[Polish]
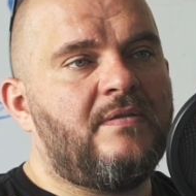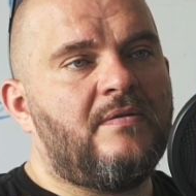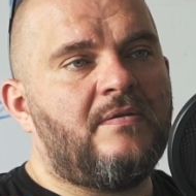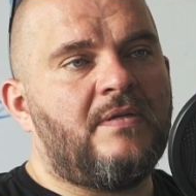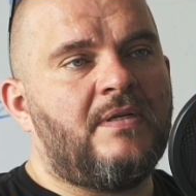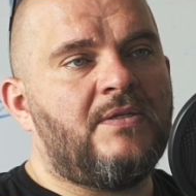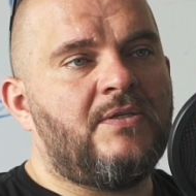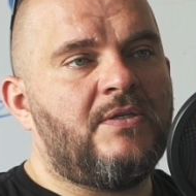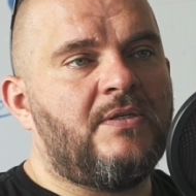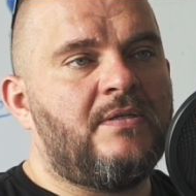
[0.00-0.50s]

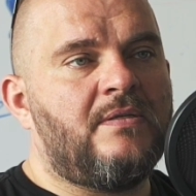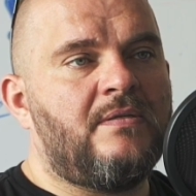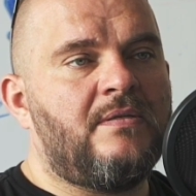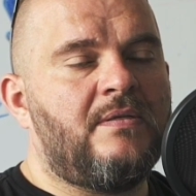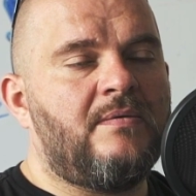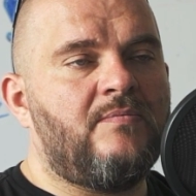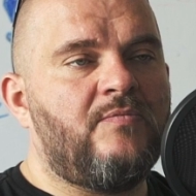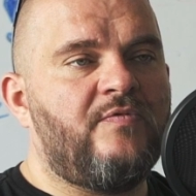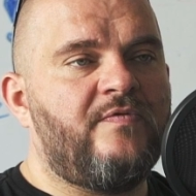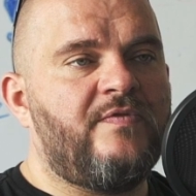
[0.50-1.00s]
to raczej
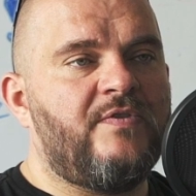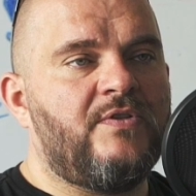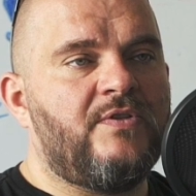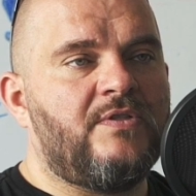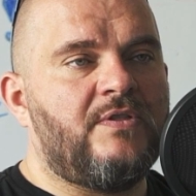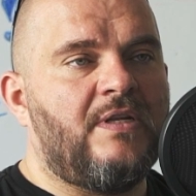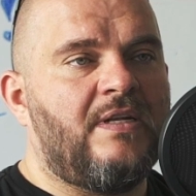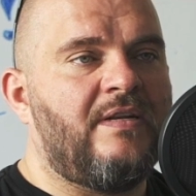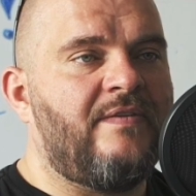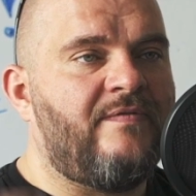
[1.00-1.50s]
nie
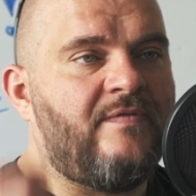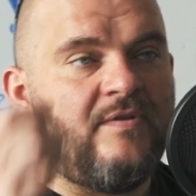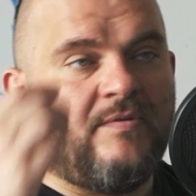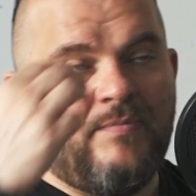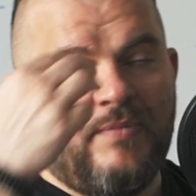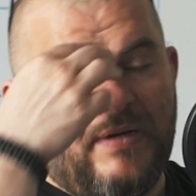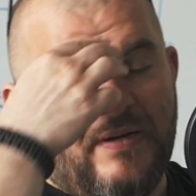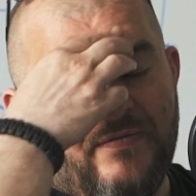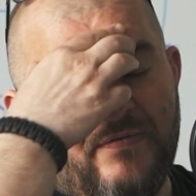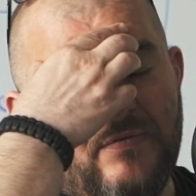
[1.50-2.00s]
mówisz na lewo
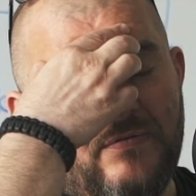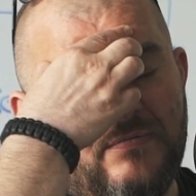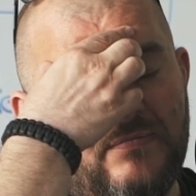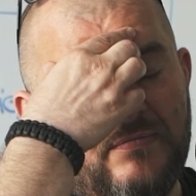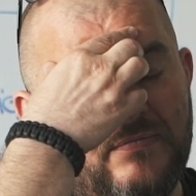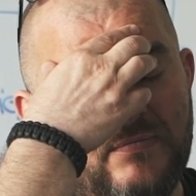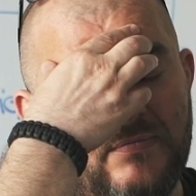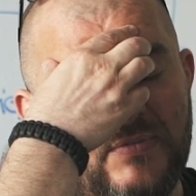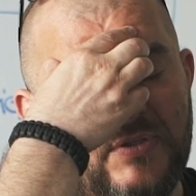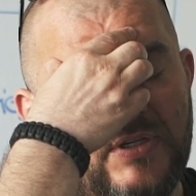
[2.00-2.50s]
i prawo
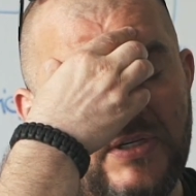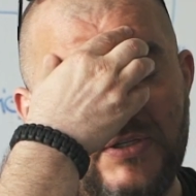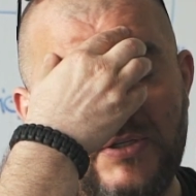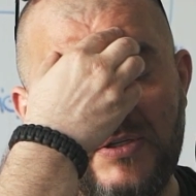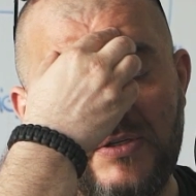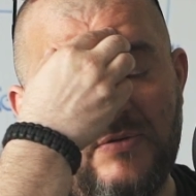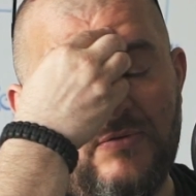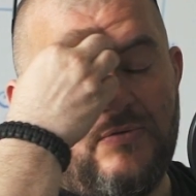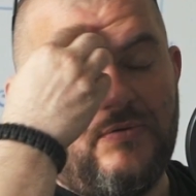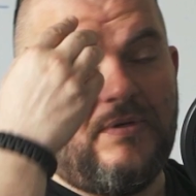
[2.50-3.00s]

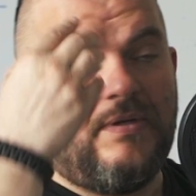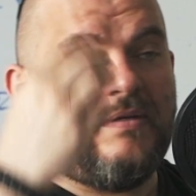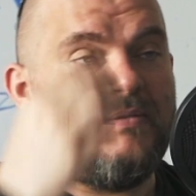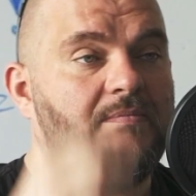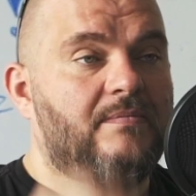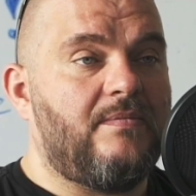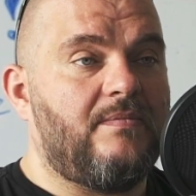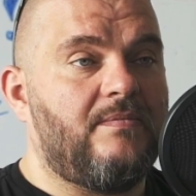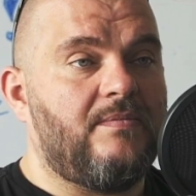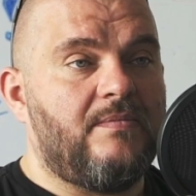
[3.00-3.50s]
rzeczy, które
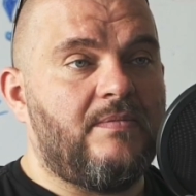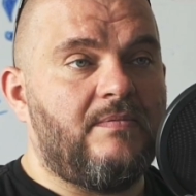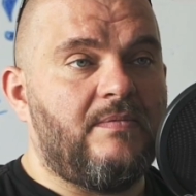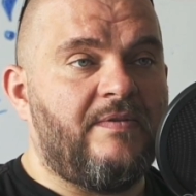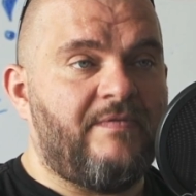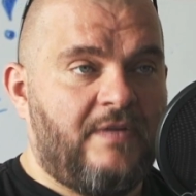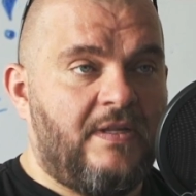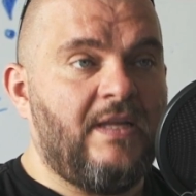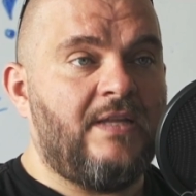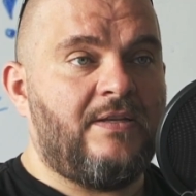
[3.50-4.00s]

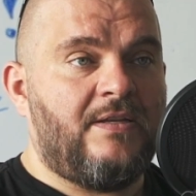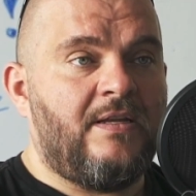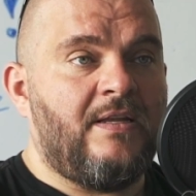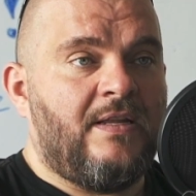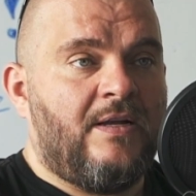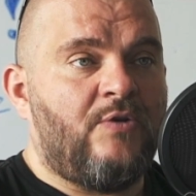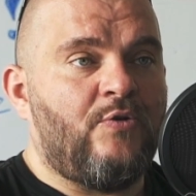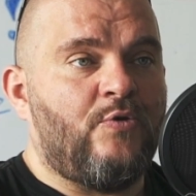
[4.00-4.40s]
Nie, no jakby to